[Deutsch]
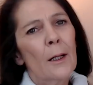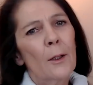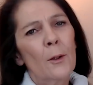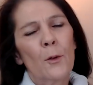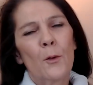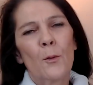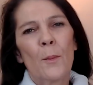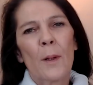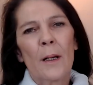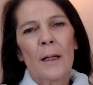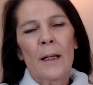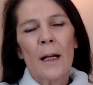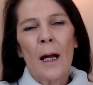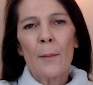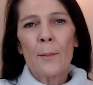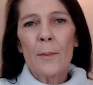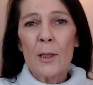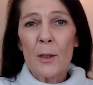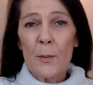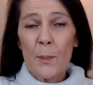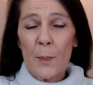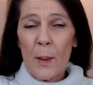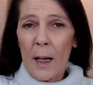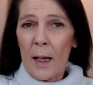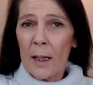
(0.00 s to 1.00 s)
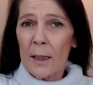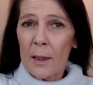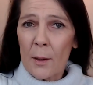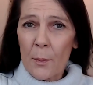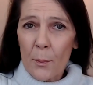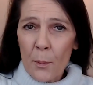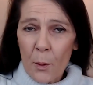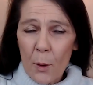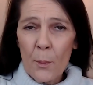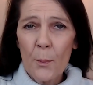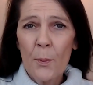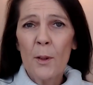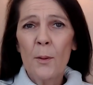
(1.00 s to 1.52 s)
Hallo, mein Name ist Beate
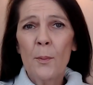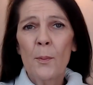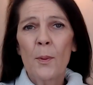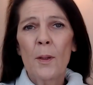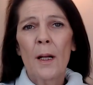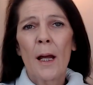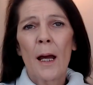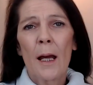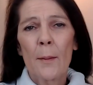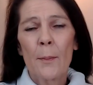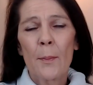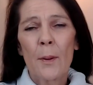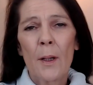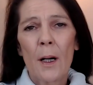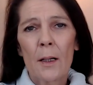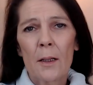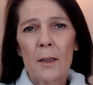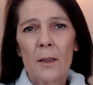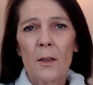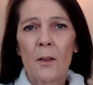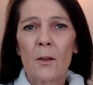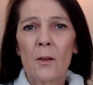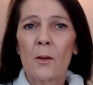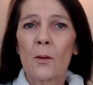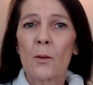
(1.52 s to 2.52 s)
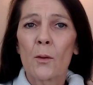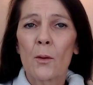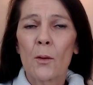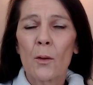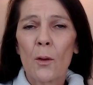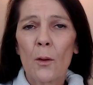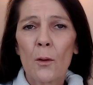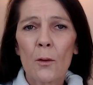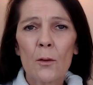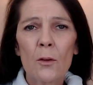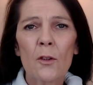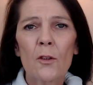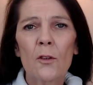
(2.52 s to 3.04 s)
Popp, ich bin Heilpraktikerin und
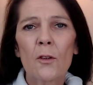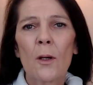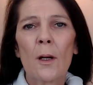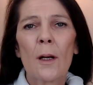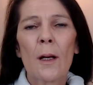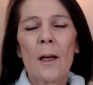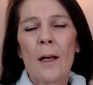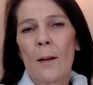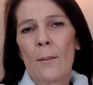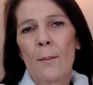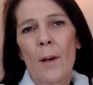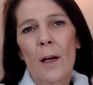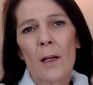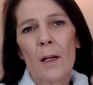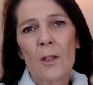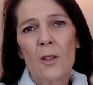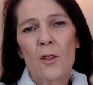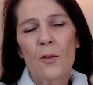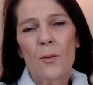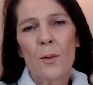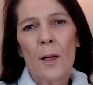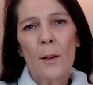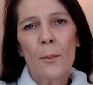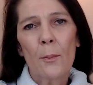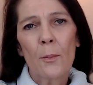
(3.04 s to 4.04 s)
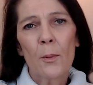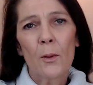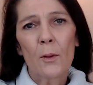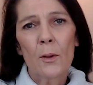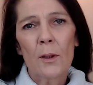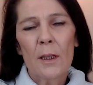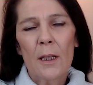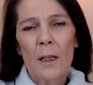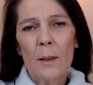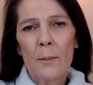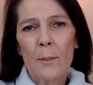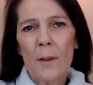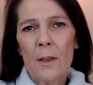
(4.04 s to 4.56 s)
Coach. Meine
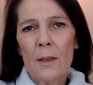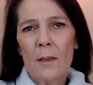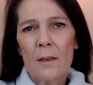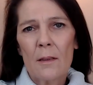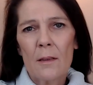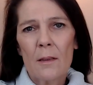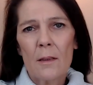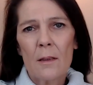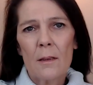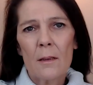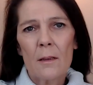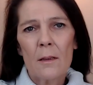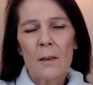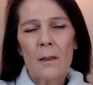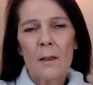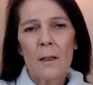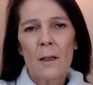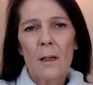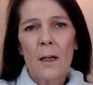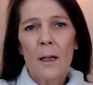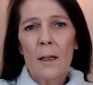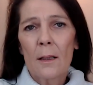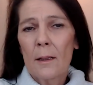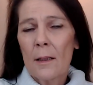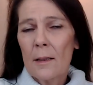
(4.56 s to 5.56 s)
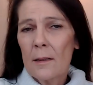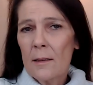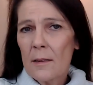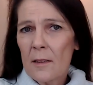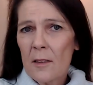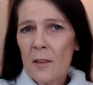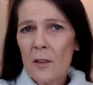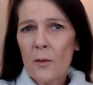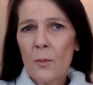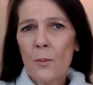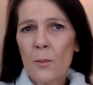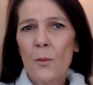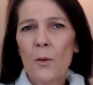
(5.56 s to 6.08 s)
Schwerpunktthemen sind
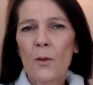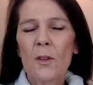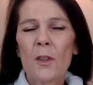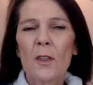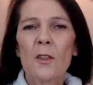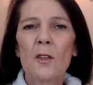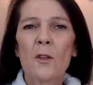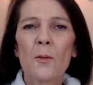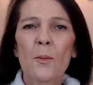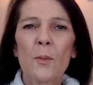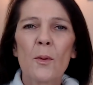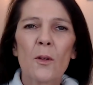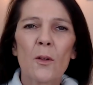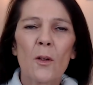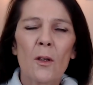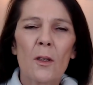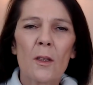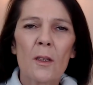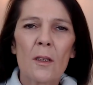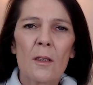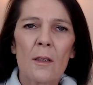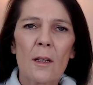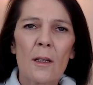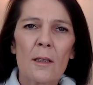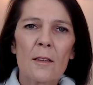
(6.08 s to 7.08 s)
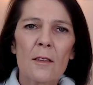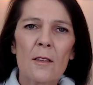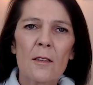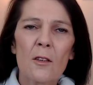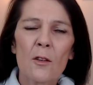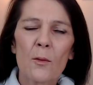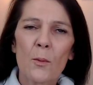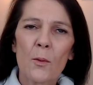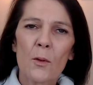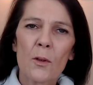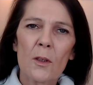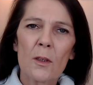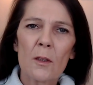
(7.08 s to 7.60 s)
Narzissmus, insbesondere
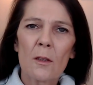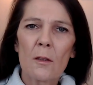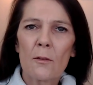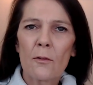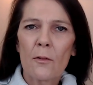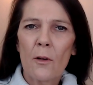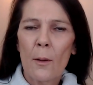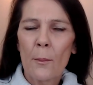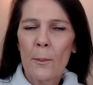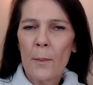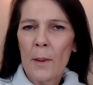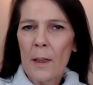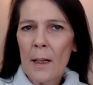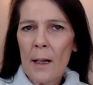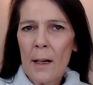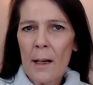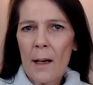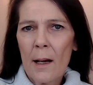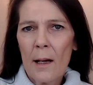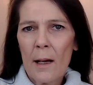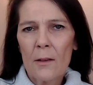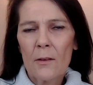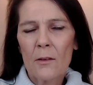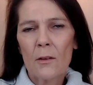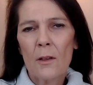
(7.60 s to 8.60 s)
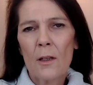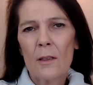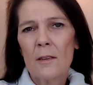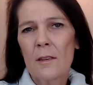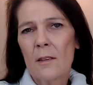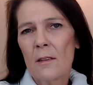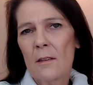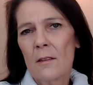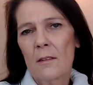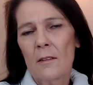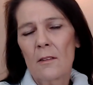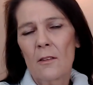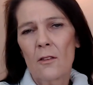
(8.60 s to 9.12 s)
Narzissmus in der Familie, also
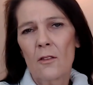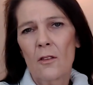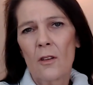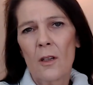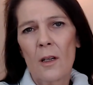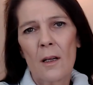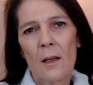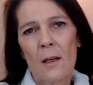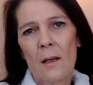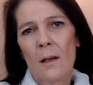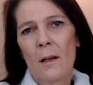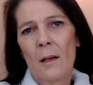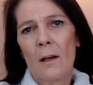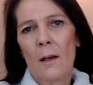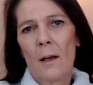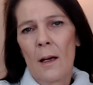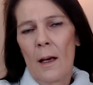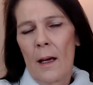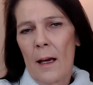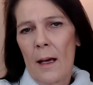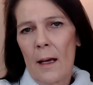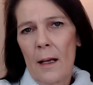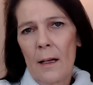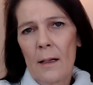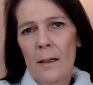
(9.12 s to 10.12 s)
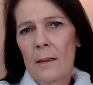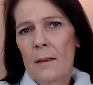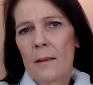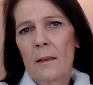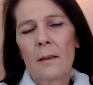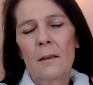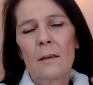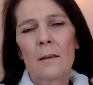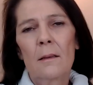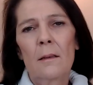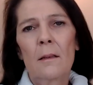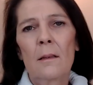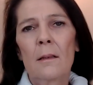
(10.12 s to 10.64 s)
narzisstische
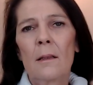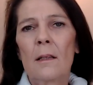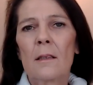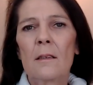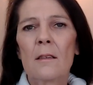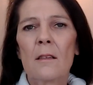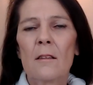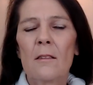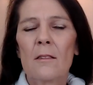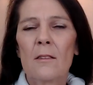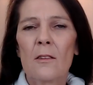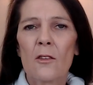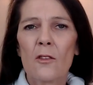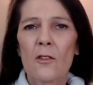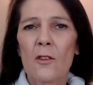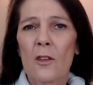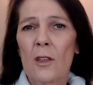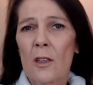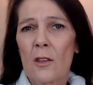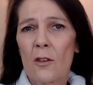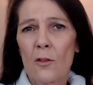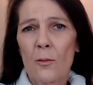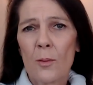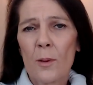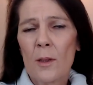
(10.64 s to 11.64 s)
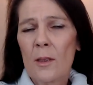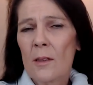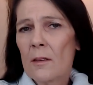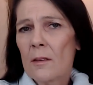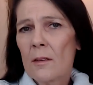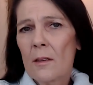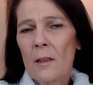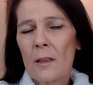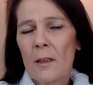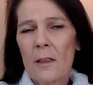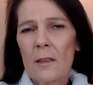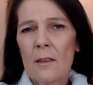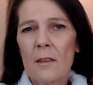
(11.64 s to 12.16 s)
Eltern, narzisstische
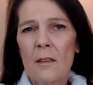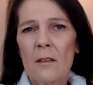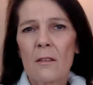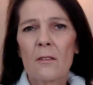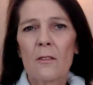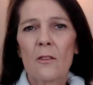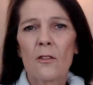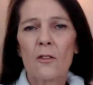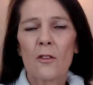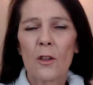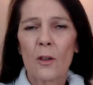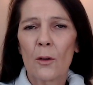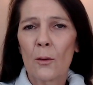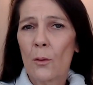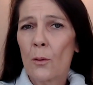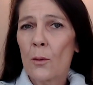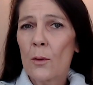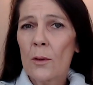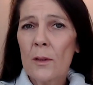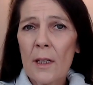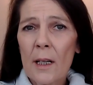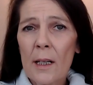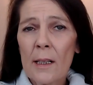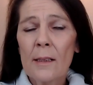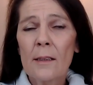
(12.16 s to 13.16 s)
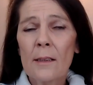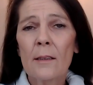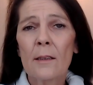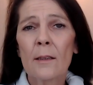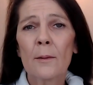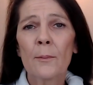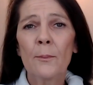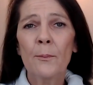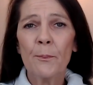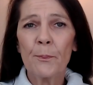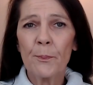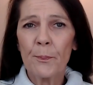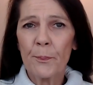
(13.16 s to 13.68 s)
Geschwister, narzisstische
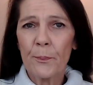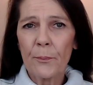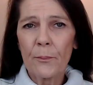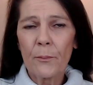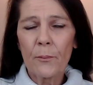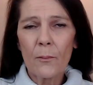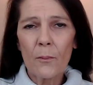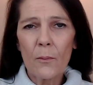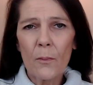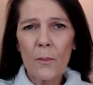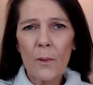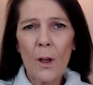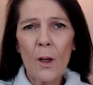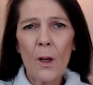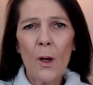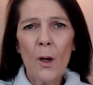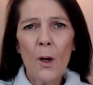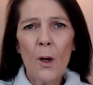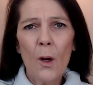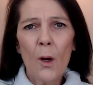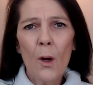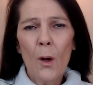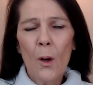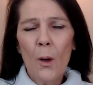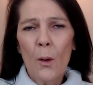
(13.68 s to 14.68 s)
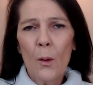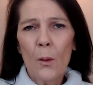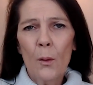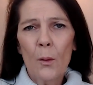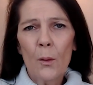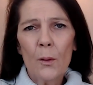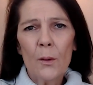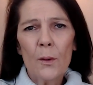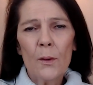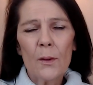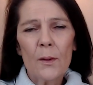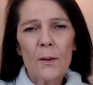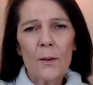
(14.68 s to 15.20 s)
Großeltern
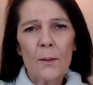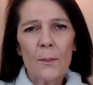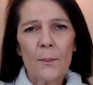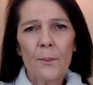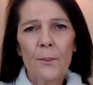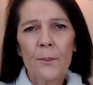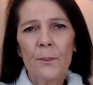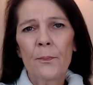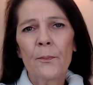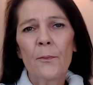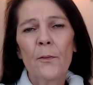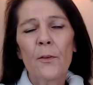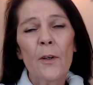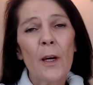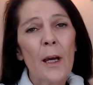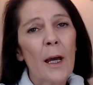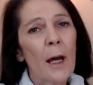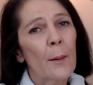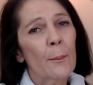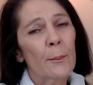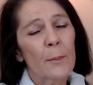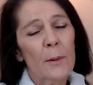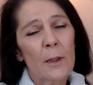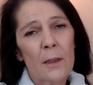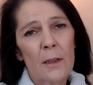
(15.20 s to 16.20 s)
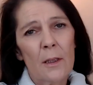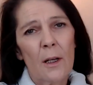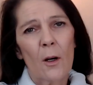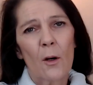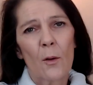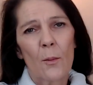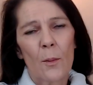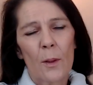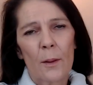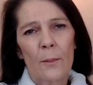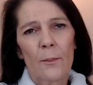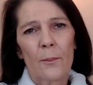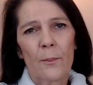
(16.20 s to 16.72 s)
und vererbte
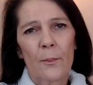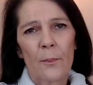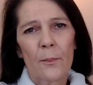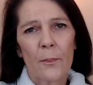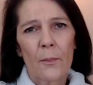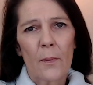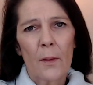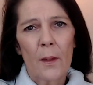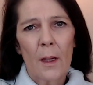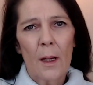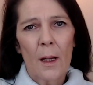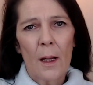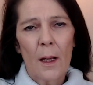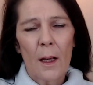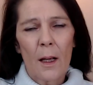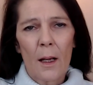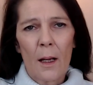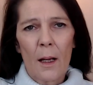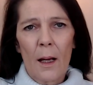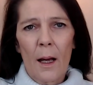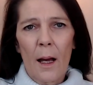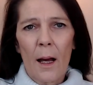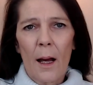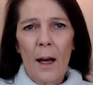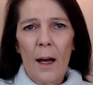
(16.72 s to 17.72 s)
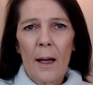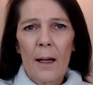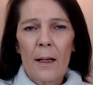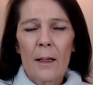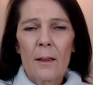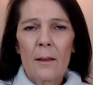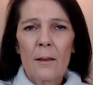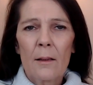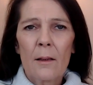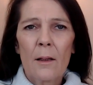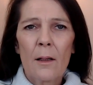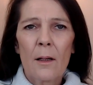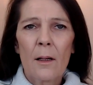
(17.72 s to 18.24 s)
Traumen.
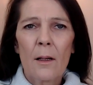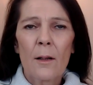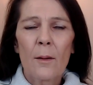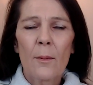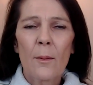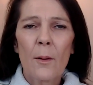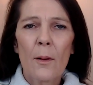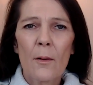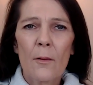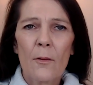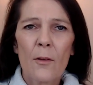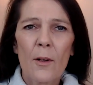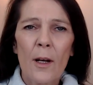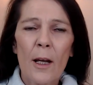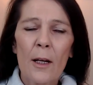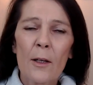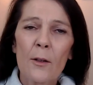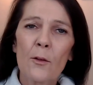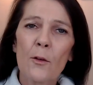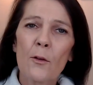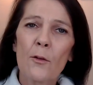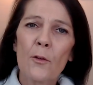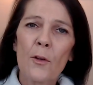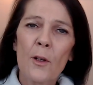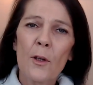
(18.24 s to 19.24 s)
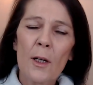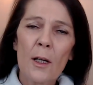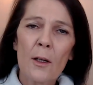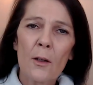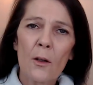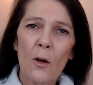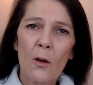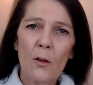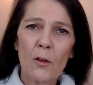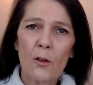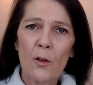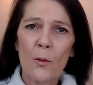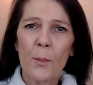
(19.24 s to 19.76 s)
Ein vielleicht für viele
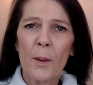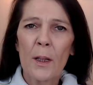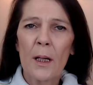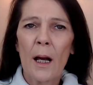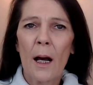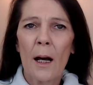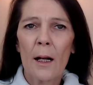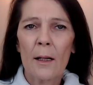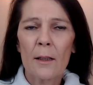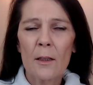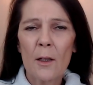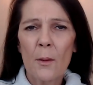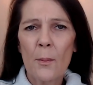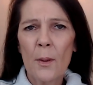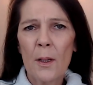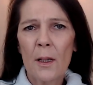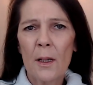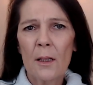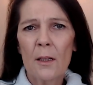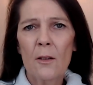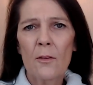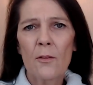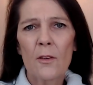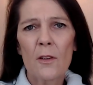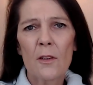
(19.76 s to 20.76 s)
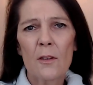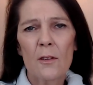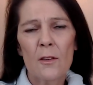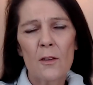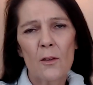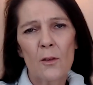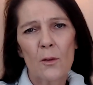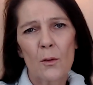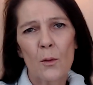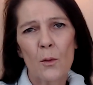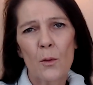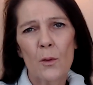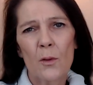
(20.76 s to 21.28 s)
doch schon bekannter Begriff ist
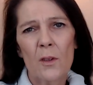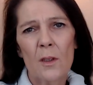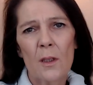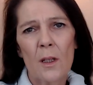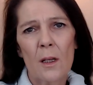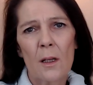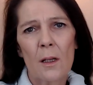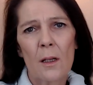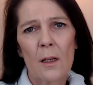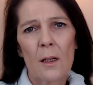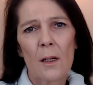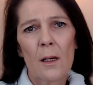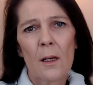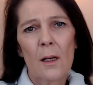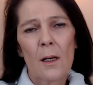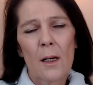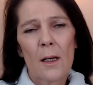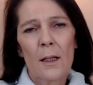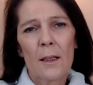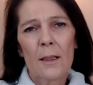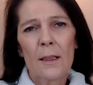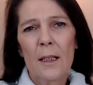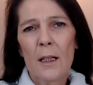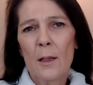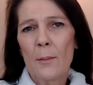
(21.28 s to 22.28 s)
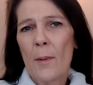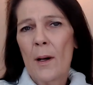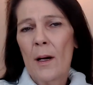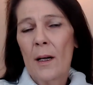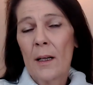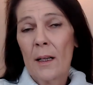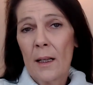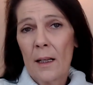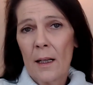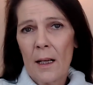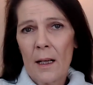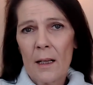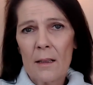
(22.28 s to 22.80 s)
das große Thema
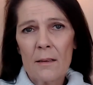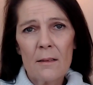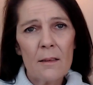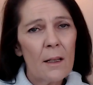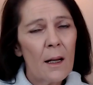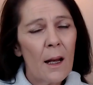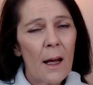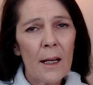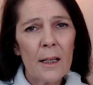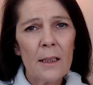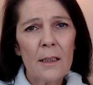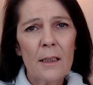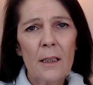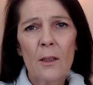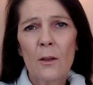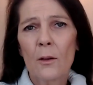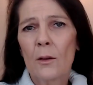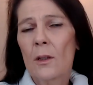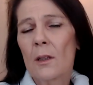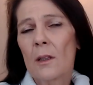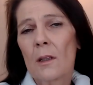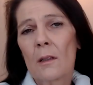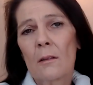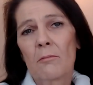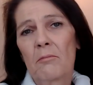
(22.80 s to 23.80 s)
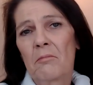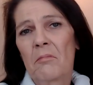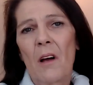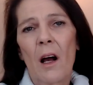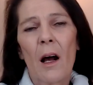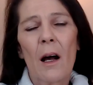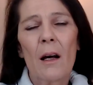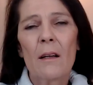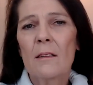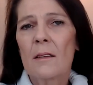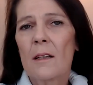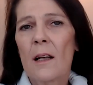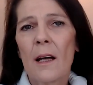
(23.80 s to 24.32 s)
Gaslighting oder
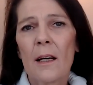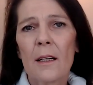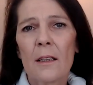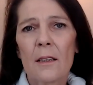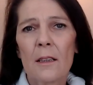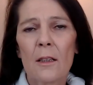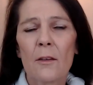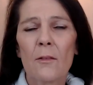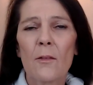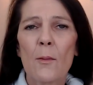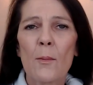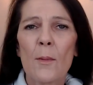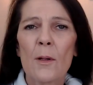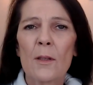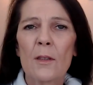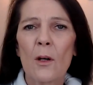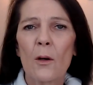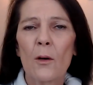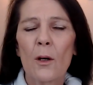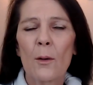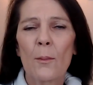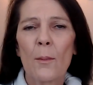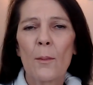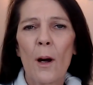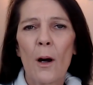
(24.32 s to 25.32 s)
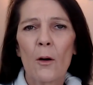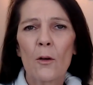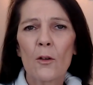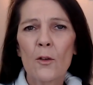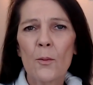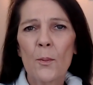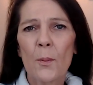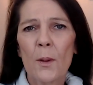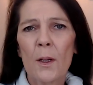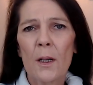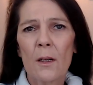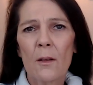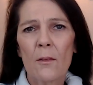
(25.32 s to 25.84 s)
Gaslighting, wie man es auch immer
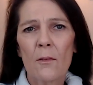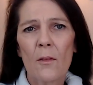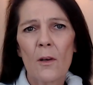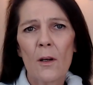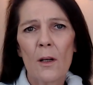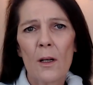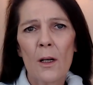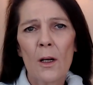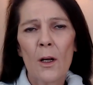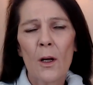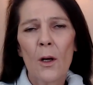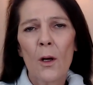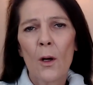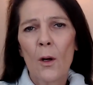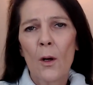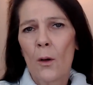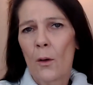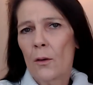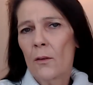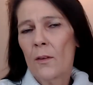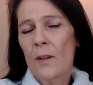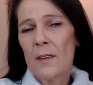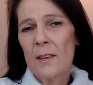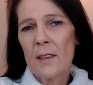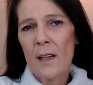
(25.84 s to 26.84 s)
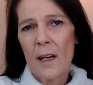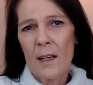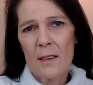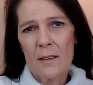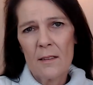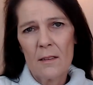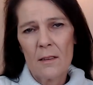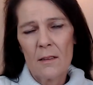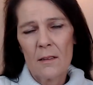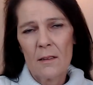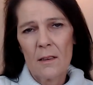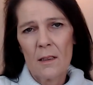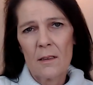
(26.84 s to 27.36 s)
aussprechen will. Und was
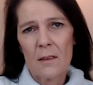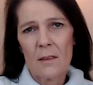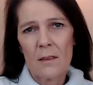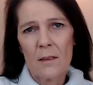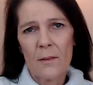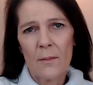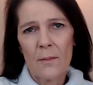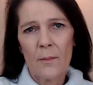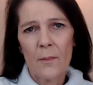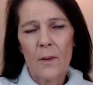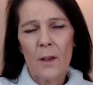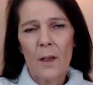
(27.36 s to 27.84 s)
heißt es jetzt?